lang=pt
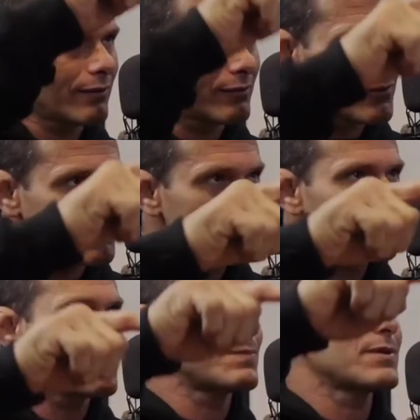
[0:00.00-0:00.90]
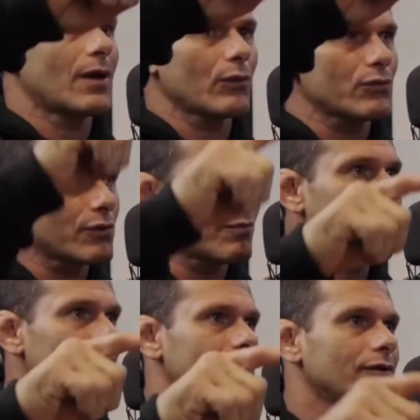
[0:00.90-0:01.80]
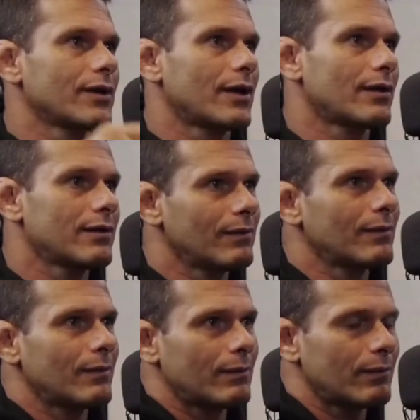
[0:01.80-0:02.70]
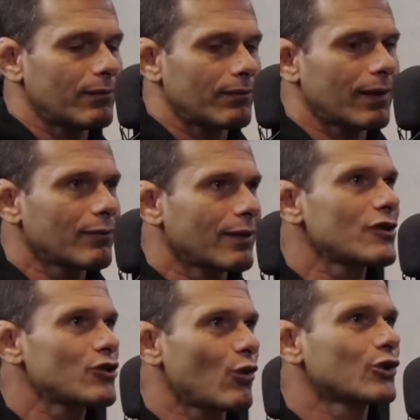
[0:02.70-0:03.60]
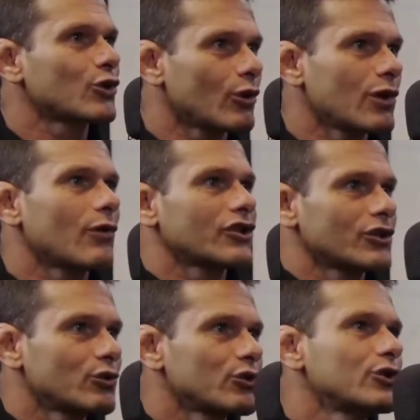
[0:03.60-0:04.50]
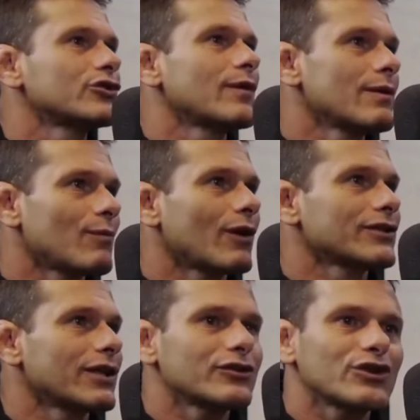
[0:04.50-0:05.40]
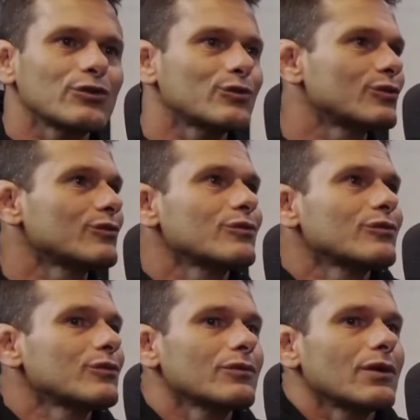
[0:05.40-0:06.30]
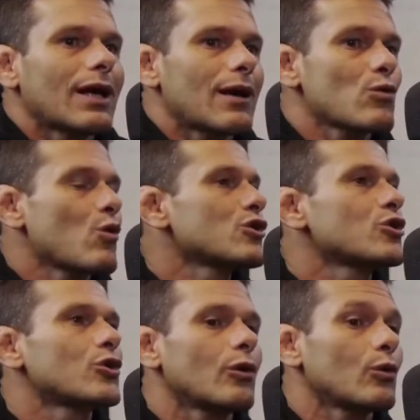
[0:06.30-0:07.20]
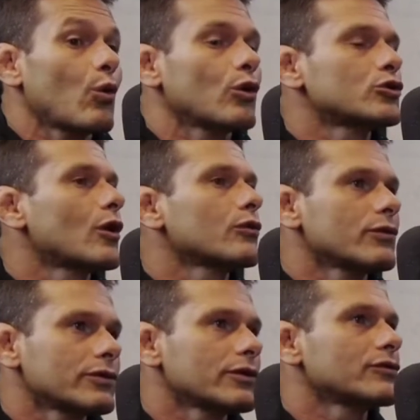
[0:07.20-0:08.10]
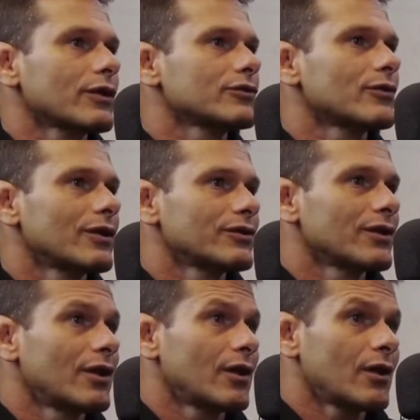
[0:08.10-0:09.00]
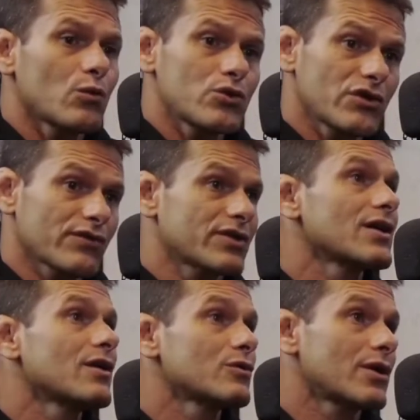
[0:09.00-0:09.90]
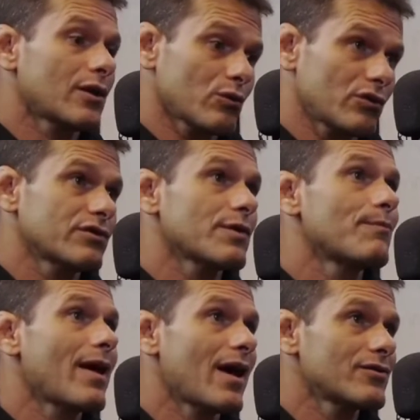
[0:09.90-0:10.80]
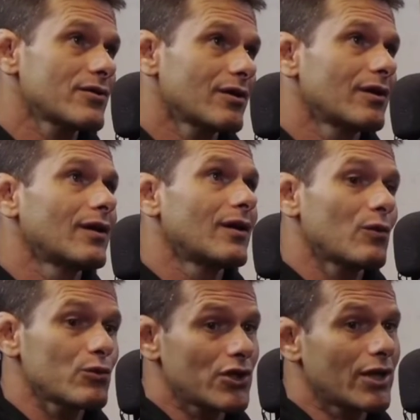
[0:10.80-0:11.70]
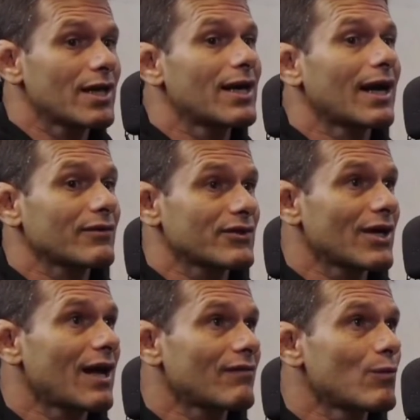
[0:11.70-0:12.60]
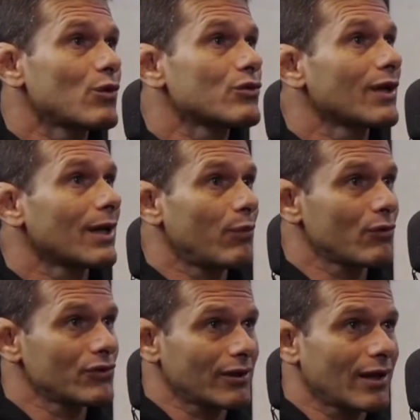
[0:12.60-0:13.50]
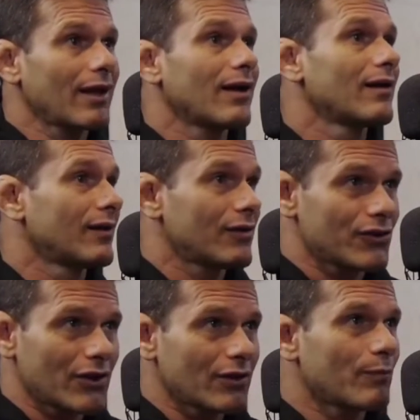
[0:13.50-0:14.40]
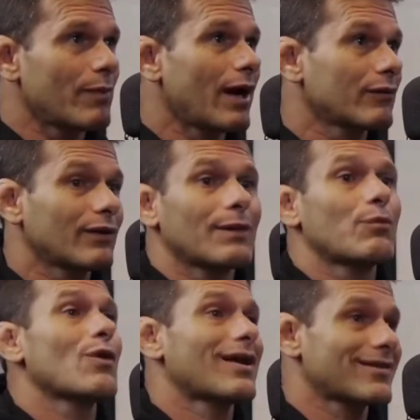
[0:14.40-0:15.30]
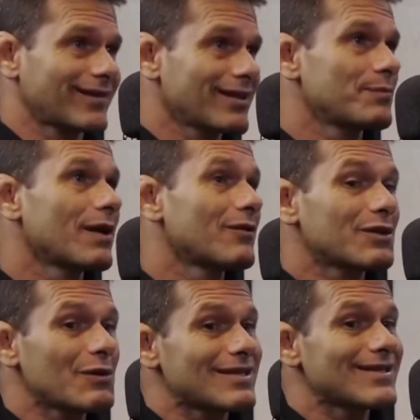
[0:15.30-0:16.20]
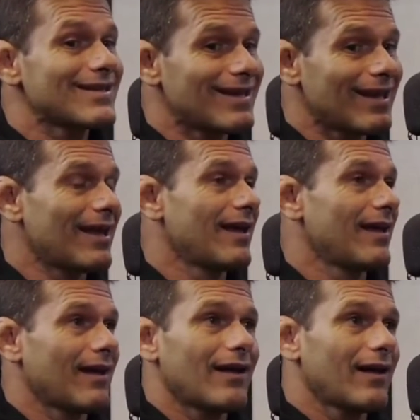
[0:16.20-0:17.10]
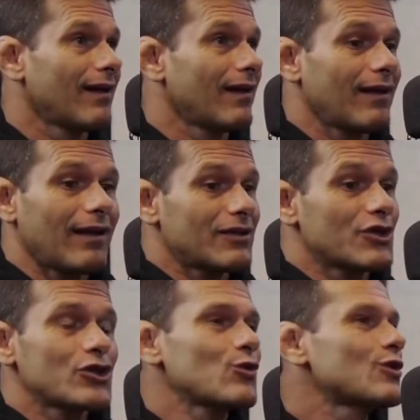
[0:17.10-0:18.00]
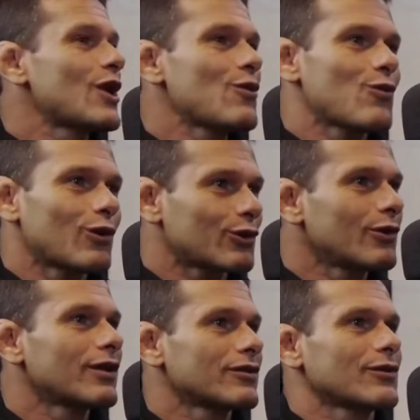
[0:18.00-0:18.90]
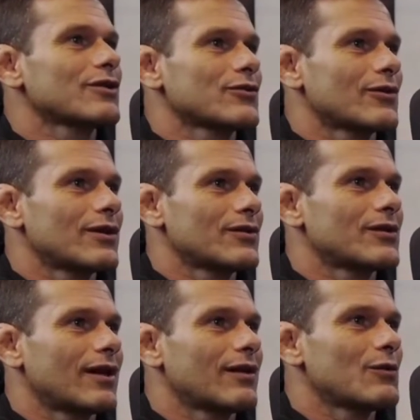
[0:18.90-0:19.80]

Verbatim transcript: De, de, de alto e de baixo, né? E falando até de controle, que eu acho que o jiu-jitsu também mostra isso, que, não, cara, eu não, eu não controlo todas as situações. Um dia você ganha um treino, outro dia você perde. Um dia aquele cara que você ganhava muito, daqui a pouco já tá chegando perto, daqui a pouco o cara já tá te pegando. Então, assim, é a gente não tem um controle das situações, né?